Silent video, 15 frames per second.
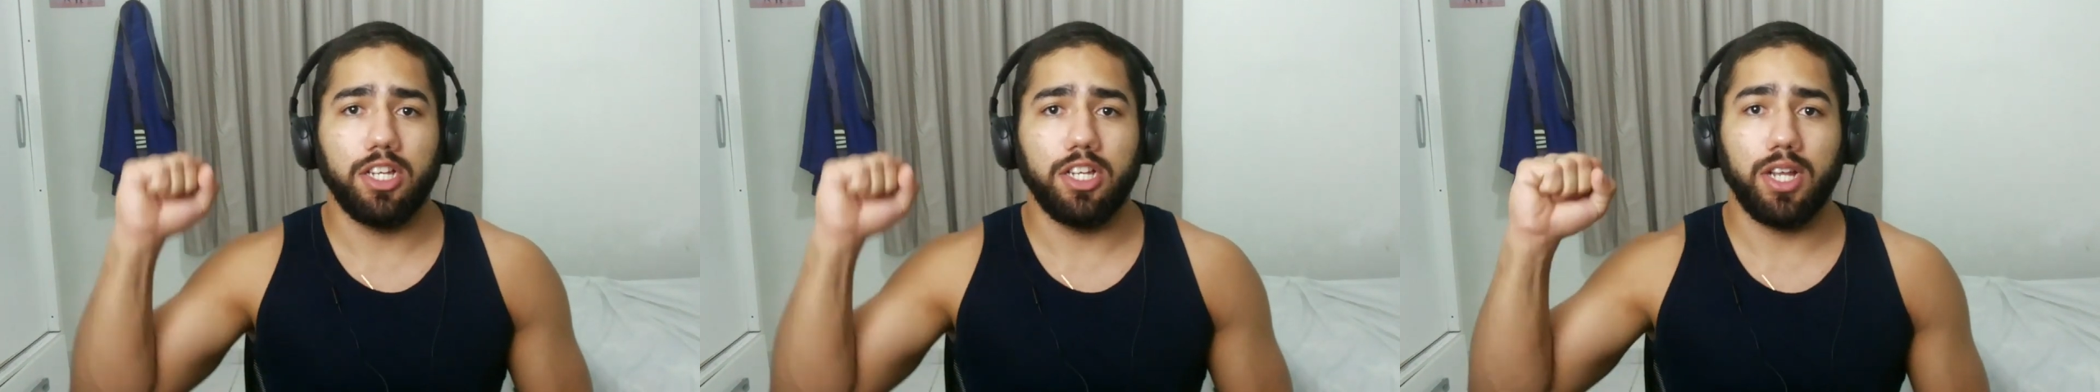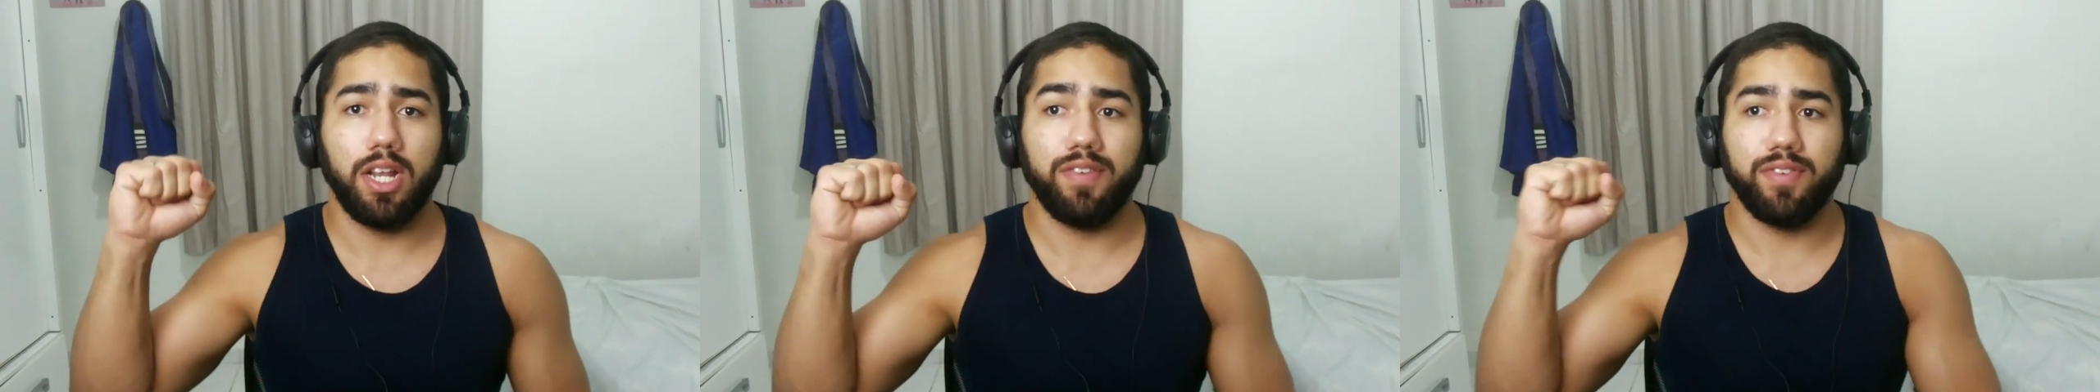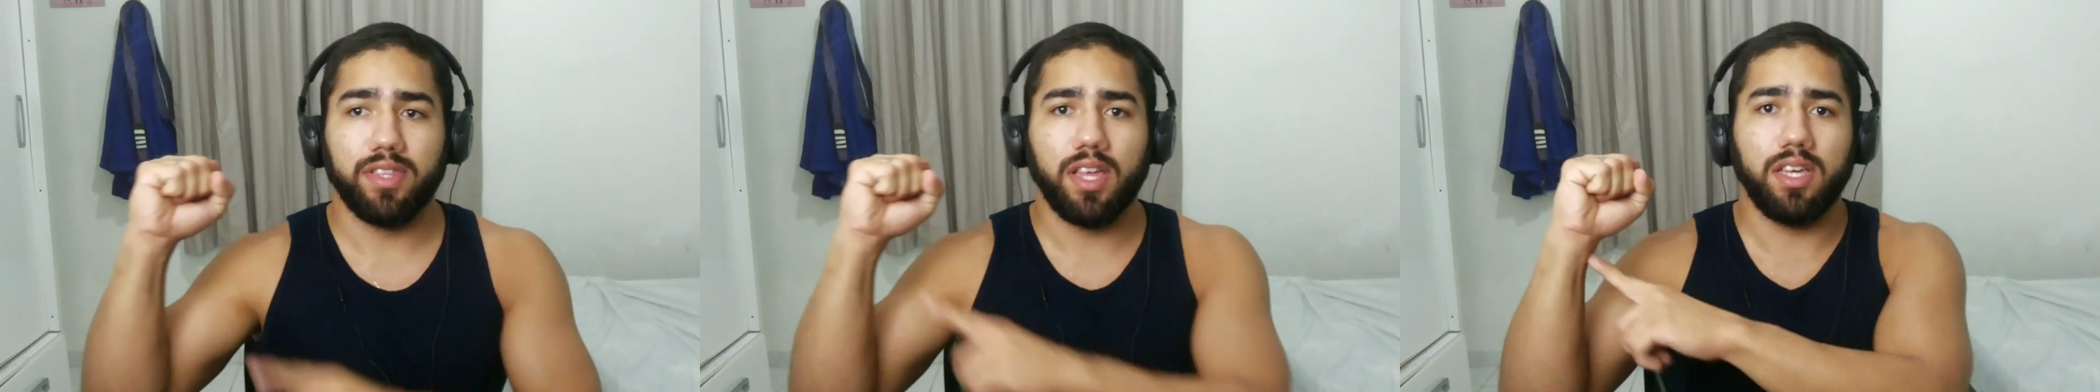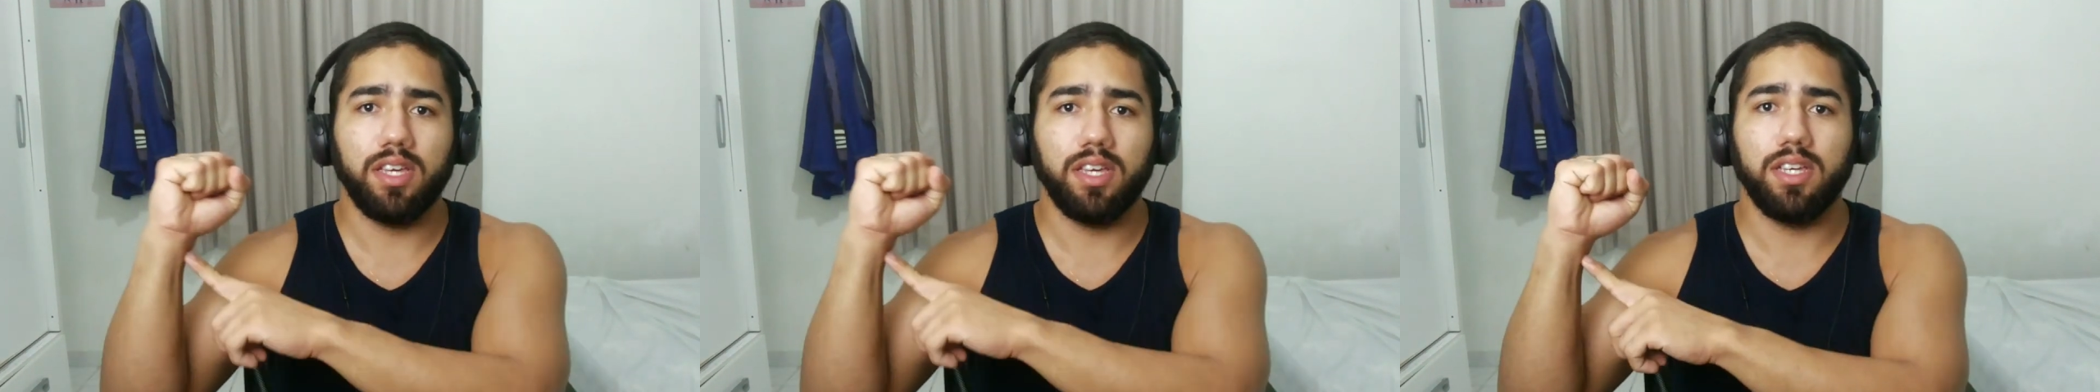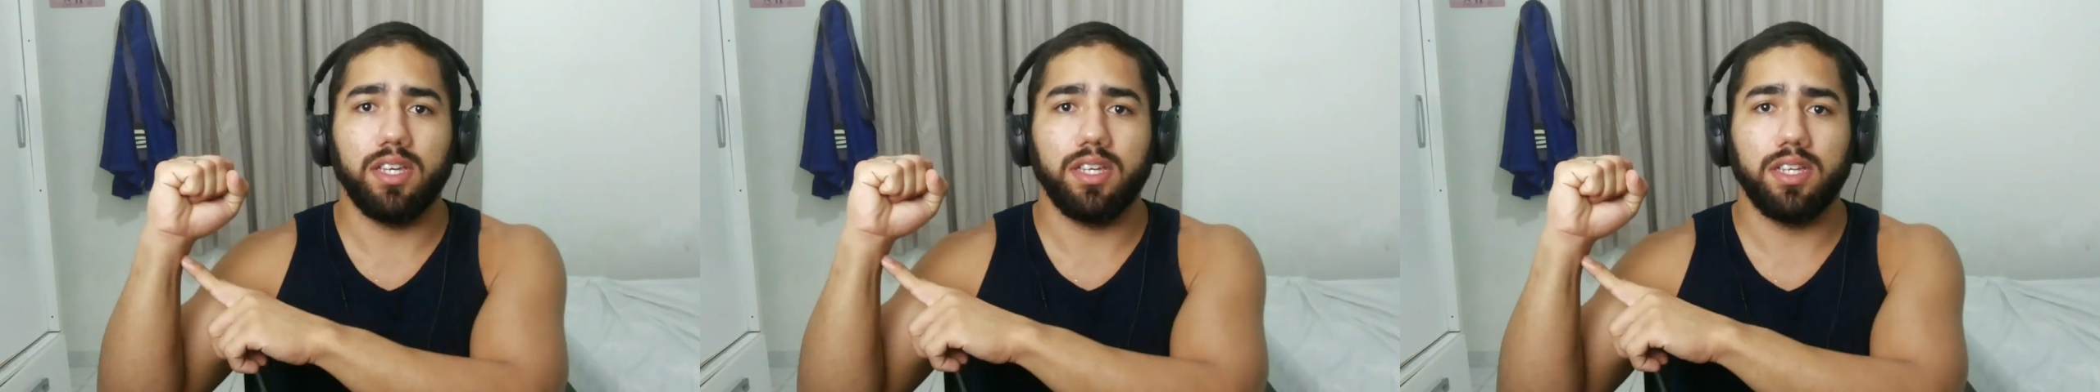já levanta
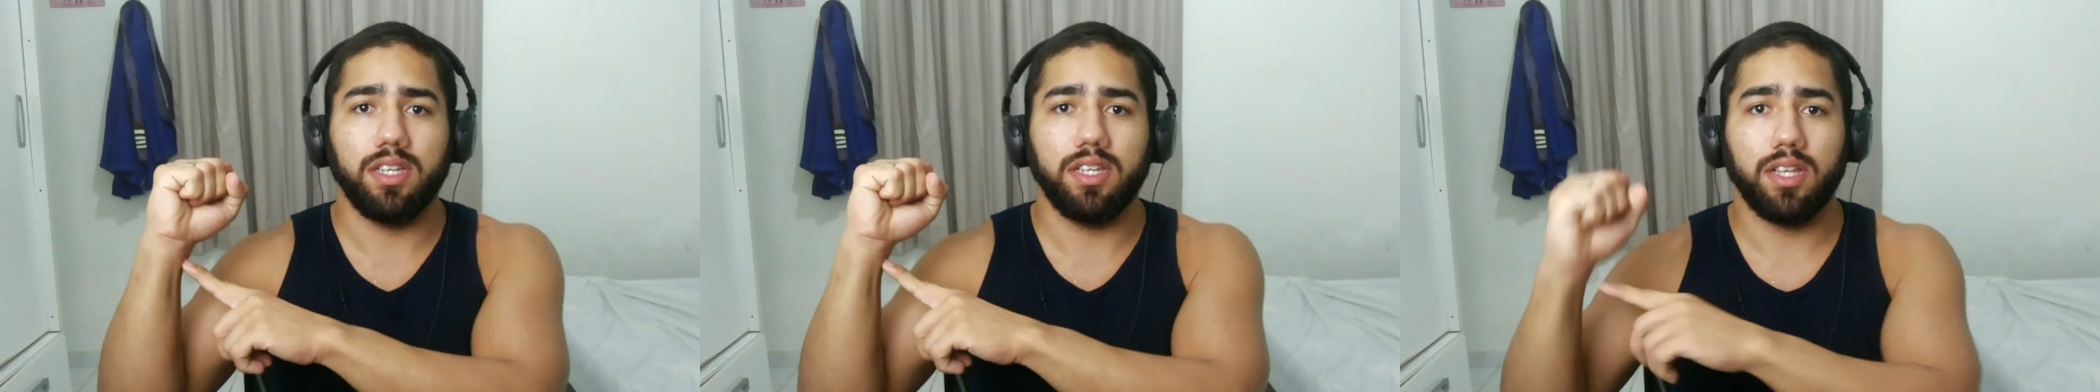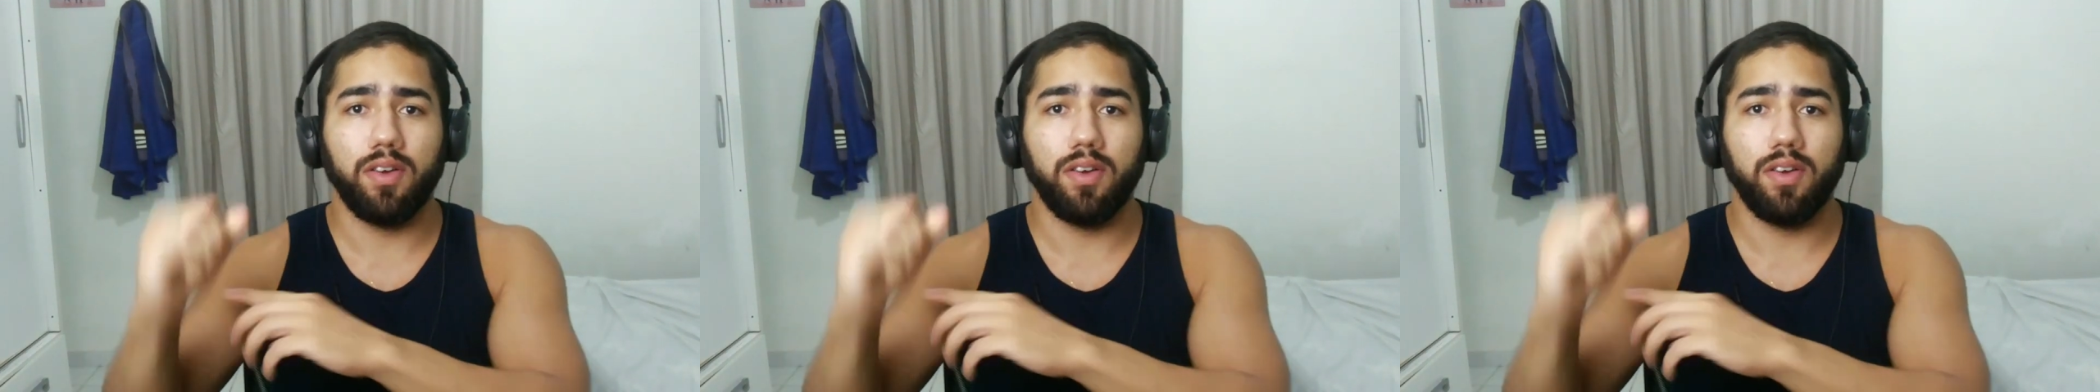aqui.